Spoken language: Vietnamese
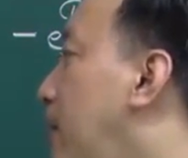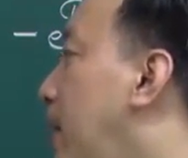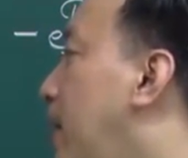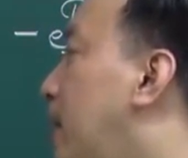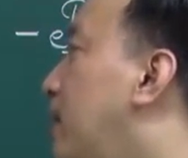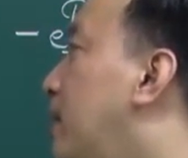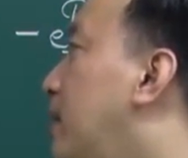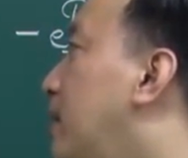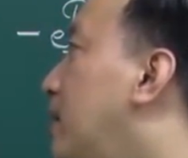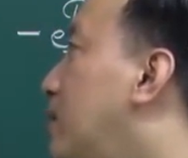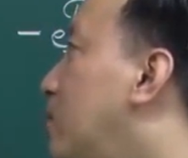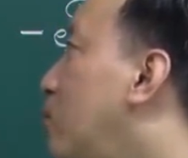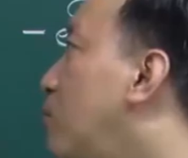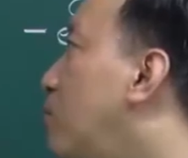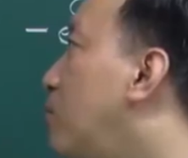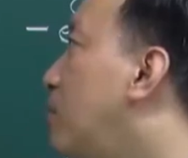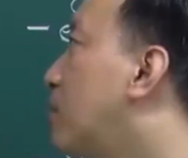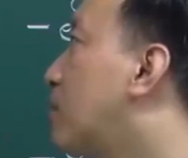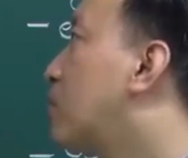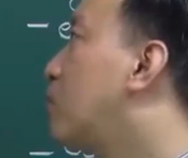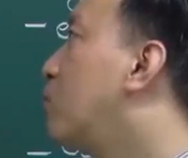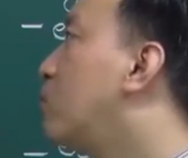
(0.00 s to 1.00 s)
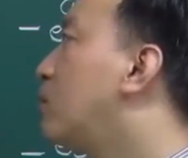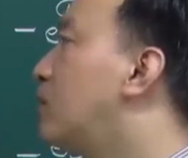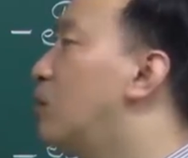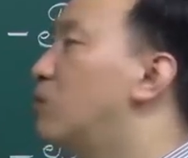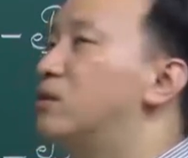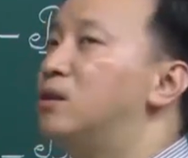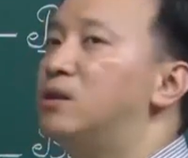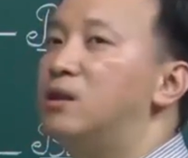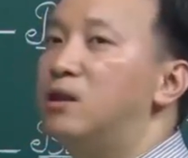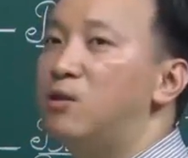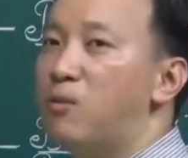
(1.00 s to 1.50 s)
biển đã thúc được thu hút đầu
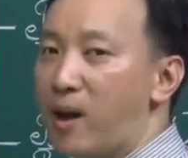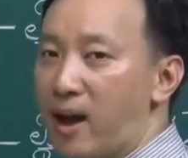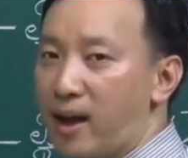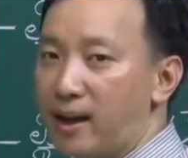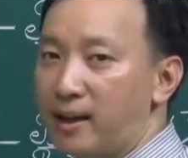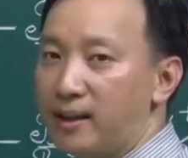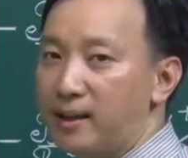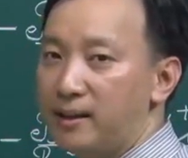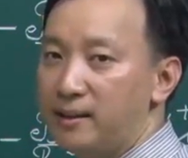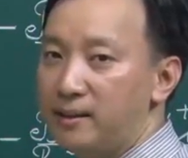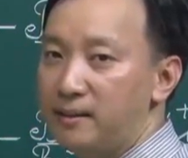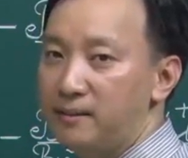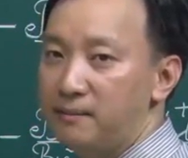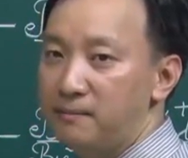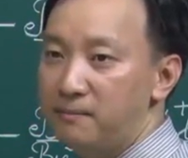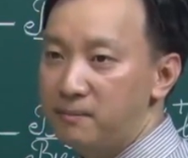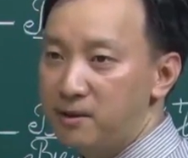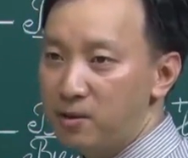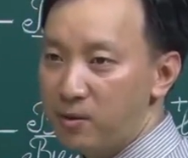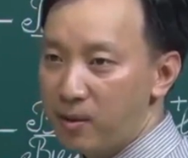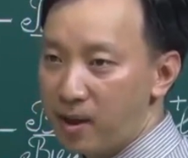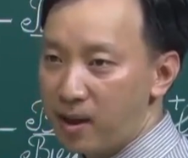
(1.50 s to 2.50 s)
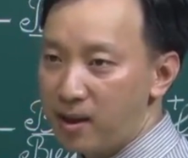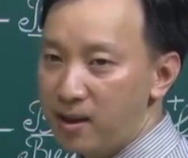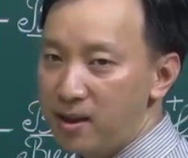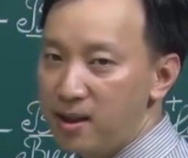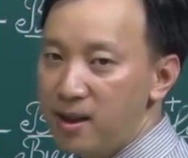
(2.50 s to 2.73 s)
tư nước ngoài đúng